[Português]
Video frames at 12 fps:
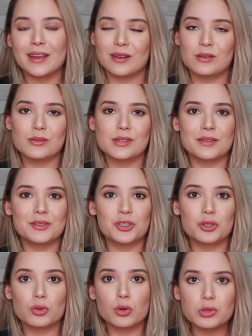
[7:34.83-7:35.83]
inclusive
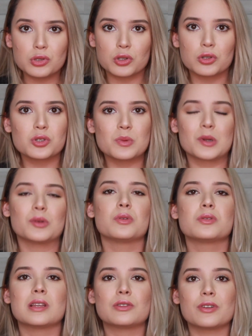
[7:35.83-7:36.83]
de todos os outros
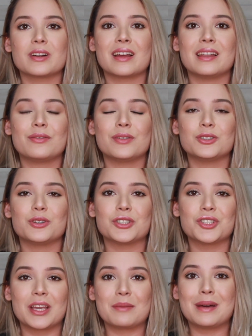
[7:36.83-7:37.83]
produtos da Drunk Elephant, eu
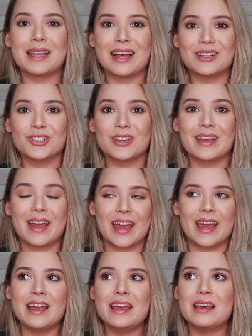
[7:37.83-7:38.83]
acho que a embalagem
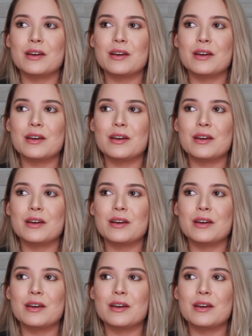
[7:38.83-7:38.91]
é